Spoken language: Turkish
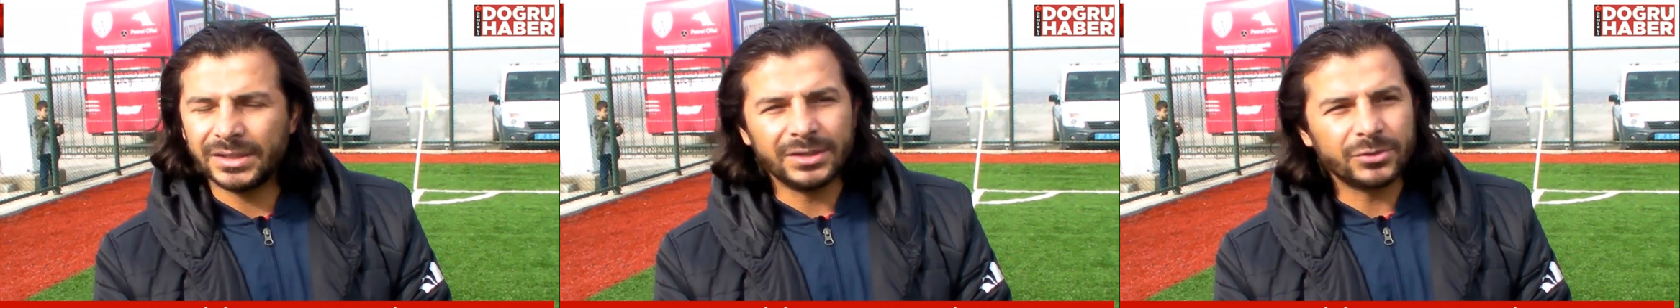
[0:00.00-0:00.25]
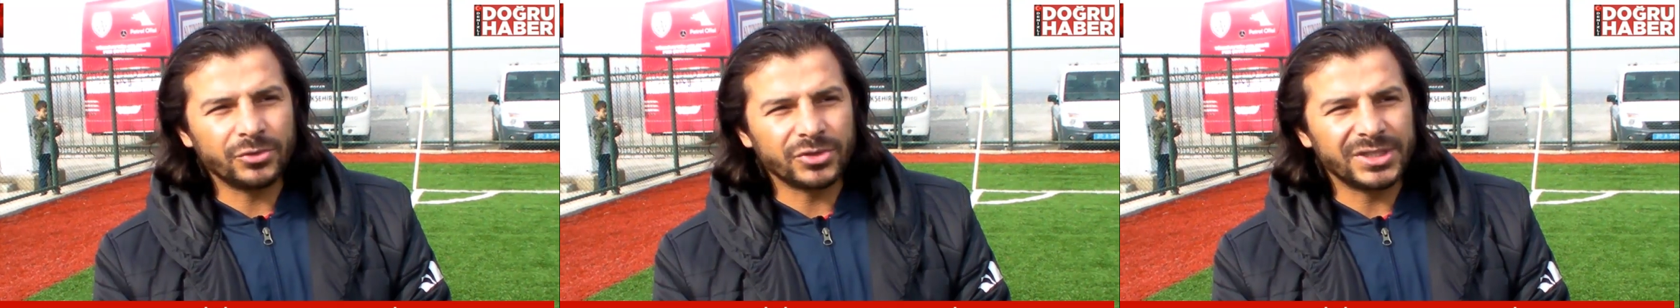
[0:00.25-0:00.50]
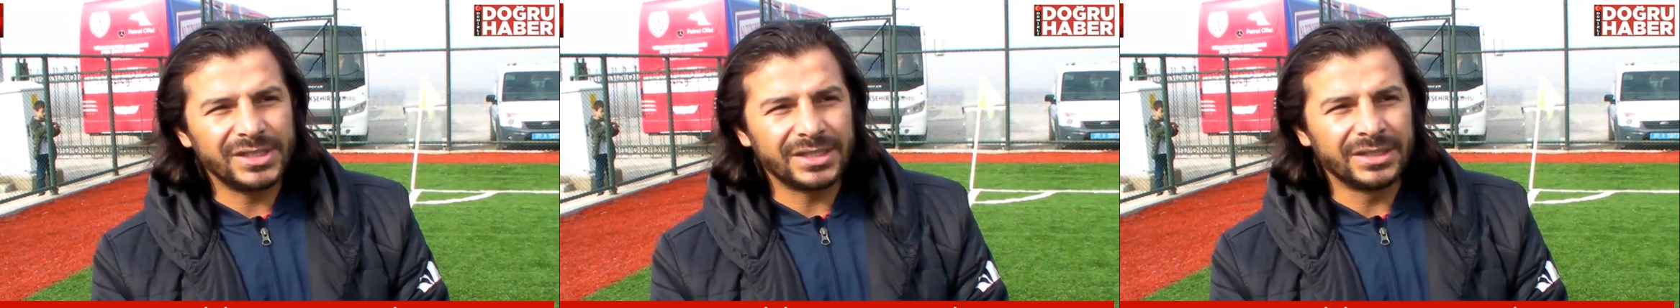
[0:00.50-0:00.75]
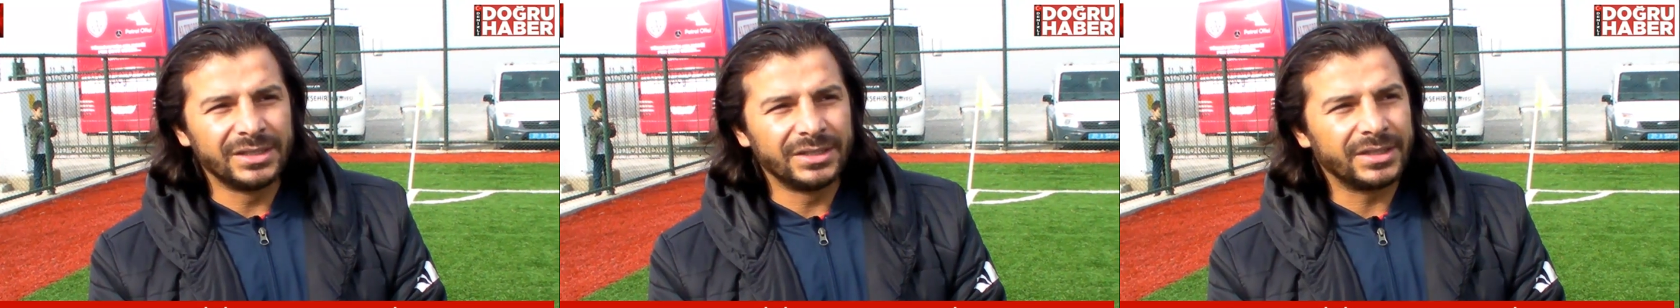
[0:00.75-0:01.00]
Sonuçta
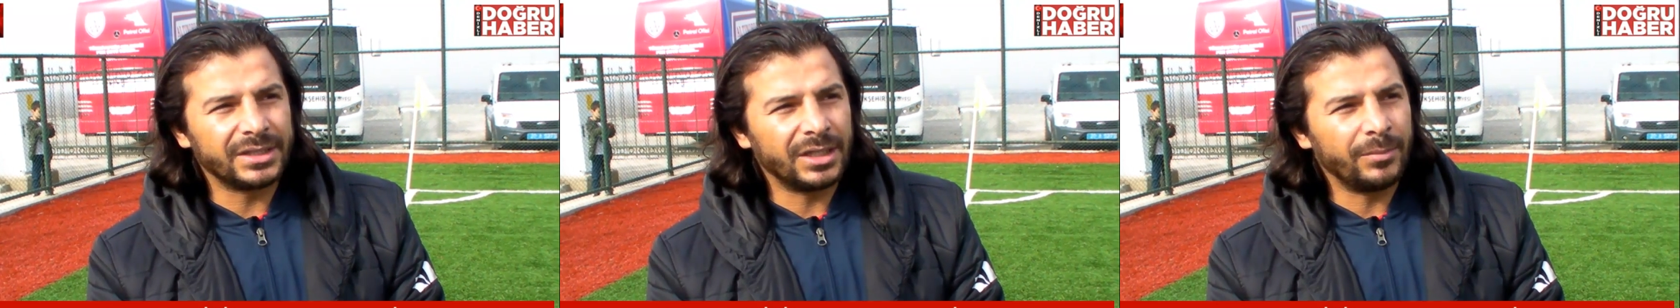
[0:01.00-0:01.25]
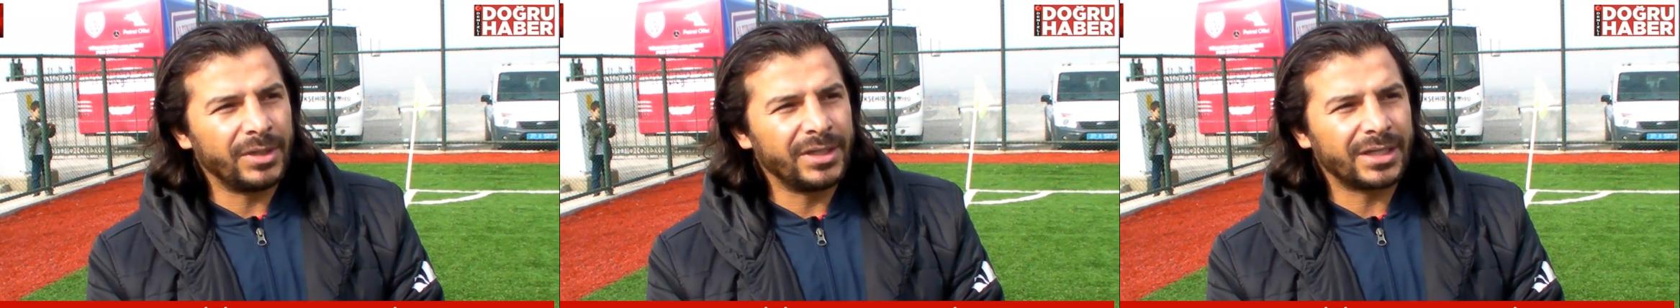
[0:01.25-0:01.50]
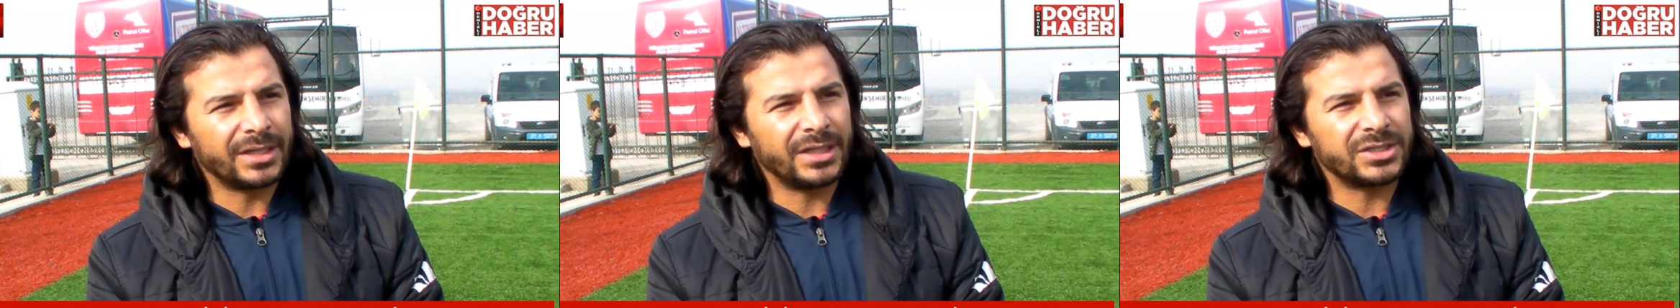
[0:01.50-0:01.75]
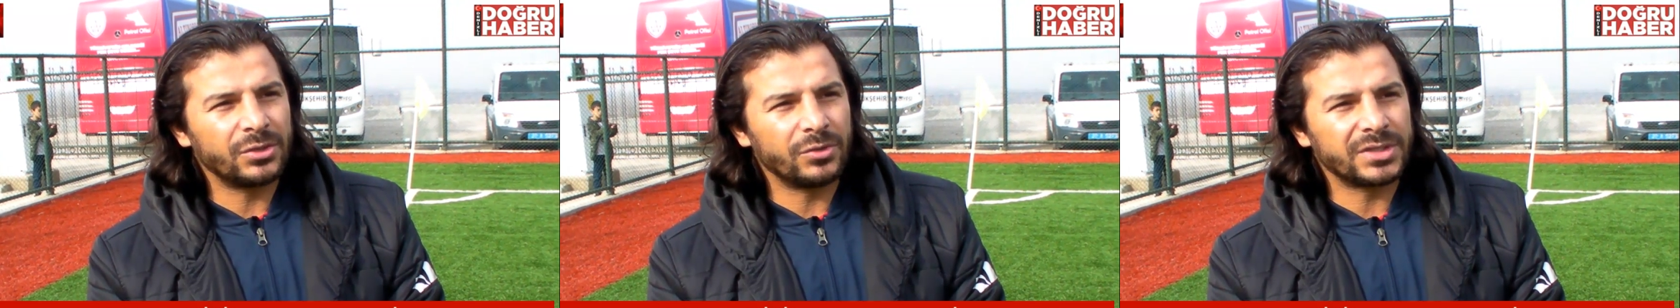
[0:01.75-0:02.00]
ligin lideri ama ne kadar
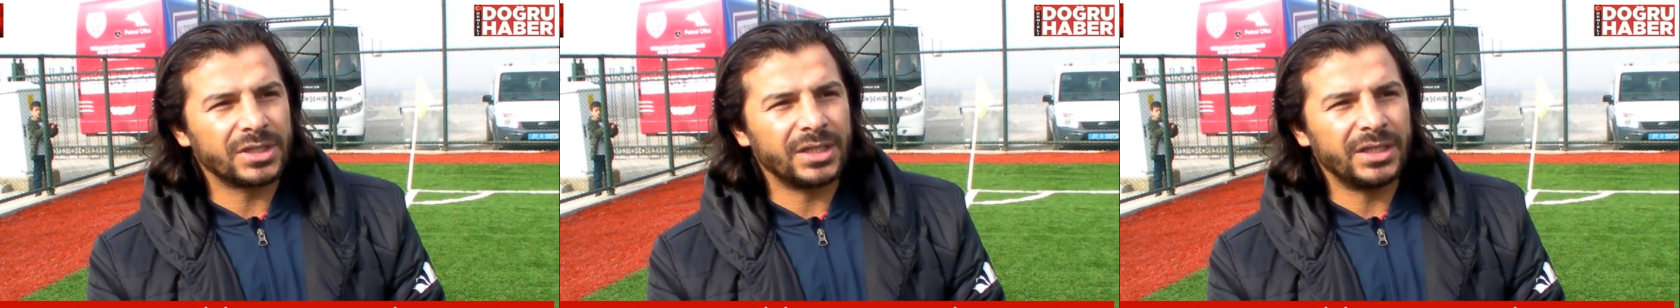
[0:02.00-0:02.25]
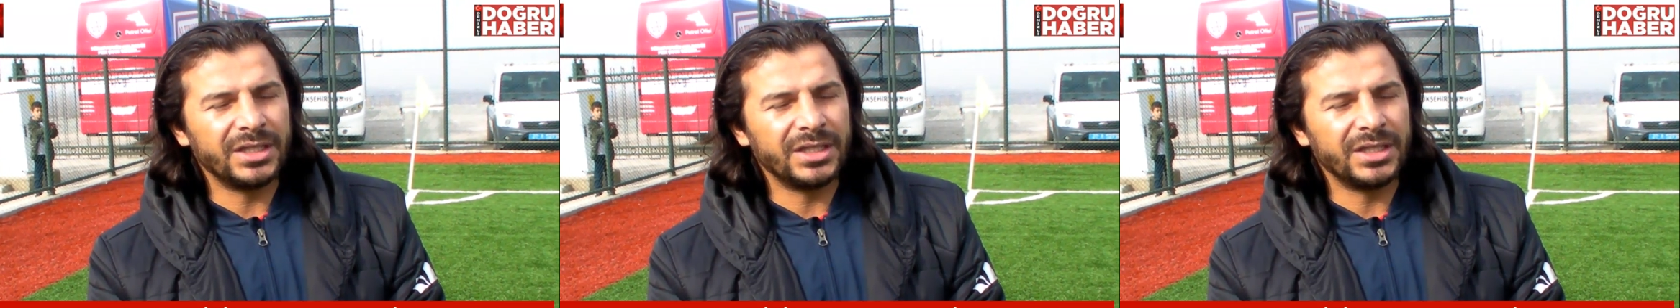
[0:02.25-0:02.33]
şey olsa da